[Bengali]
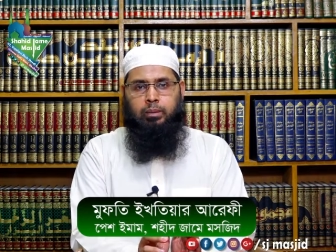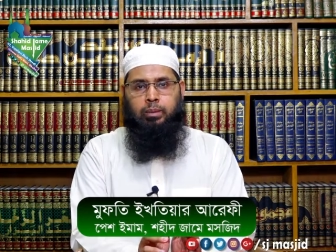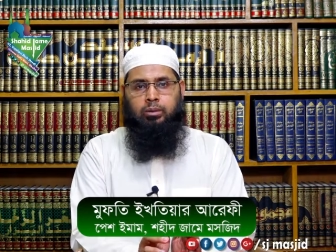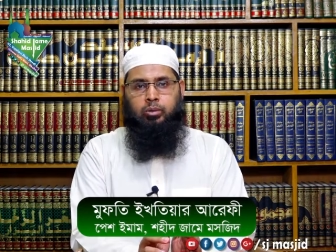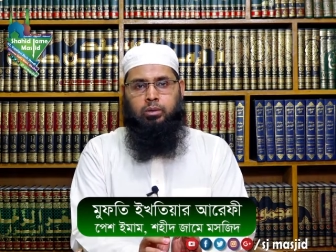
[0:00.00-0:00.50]

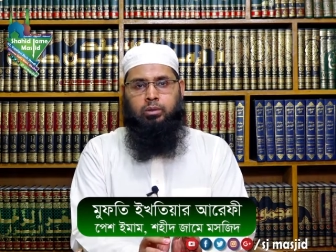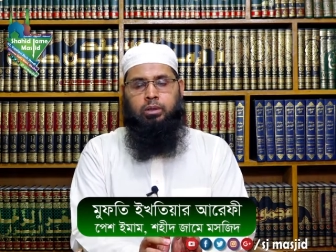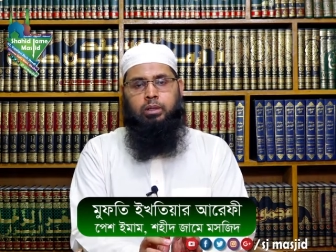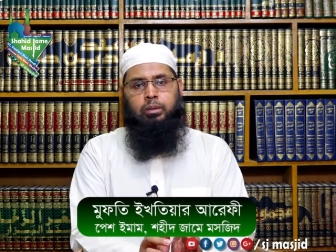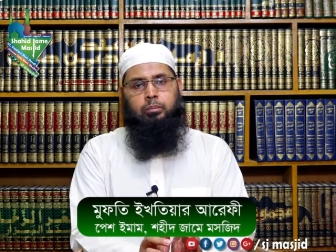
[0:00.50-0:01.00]
ইবাদত
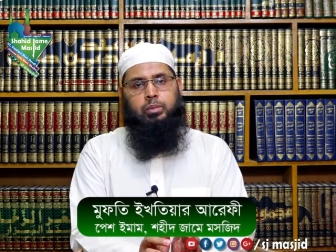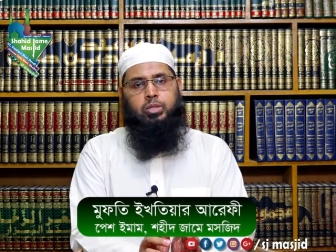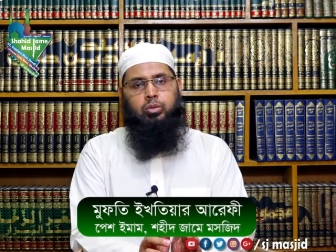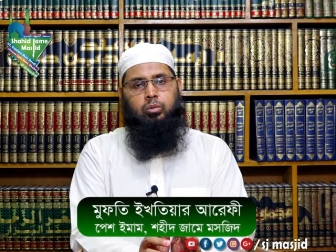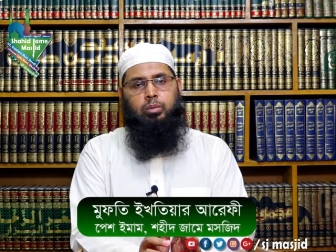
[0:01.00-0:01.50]

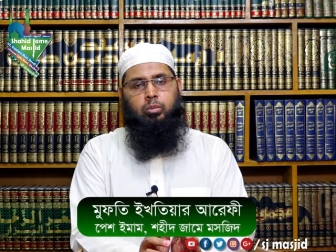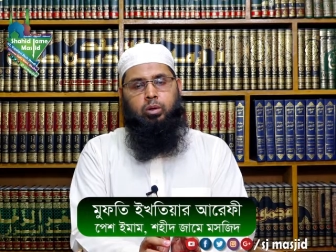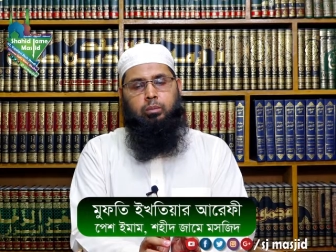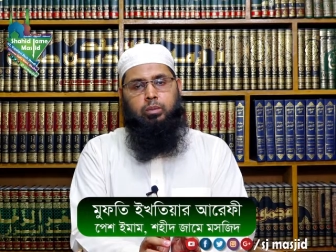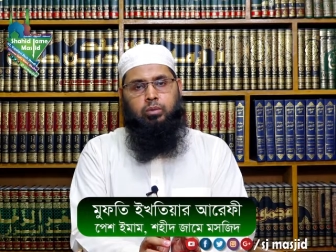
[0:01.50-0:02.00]
বিশ্বনবী
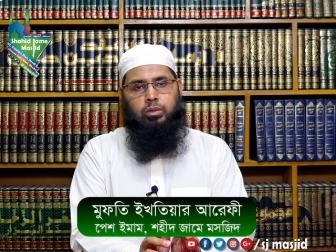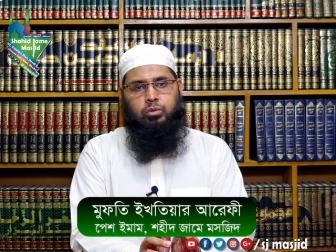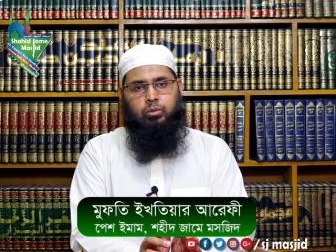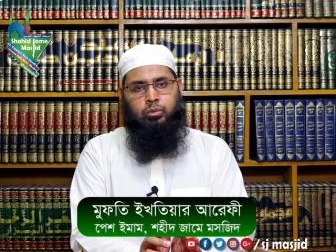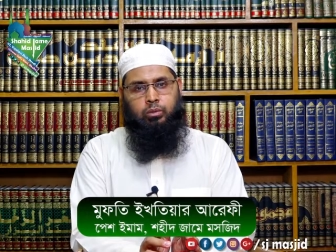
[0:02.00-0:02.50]
মোহাম্মদ
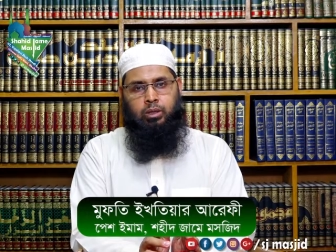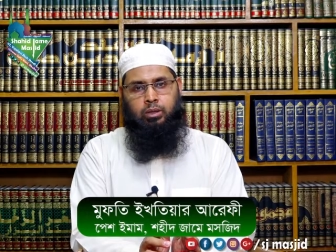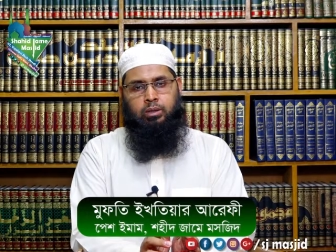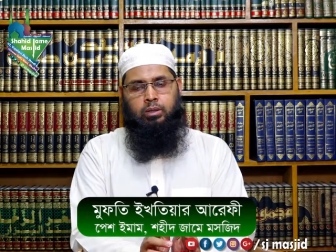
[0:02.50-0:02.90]
রসুল্লাহ